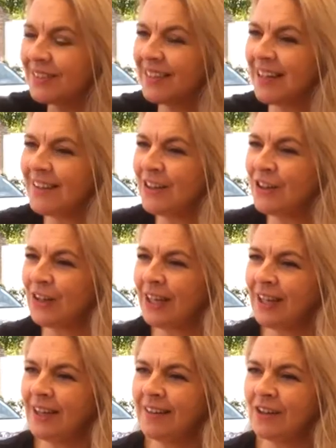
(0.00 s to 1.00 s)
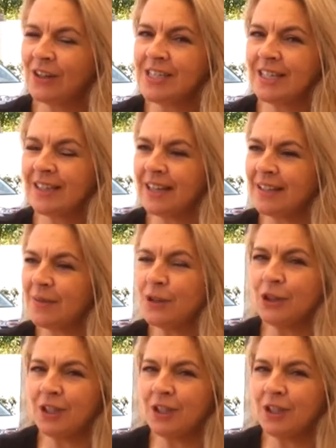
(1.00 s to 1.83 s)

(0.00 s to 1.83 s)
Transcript: que es de lo que, de lo que se trata. Bueno,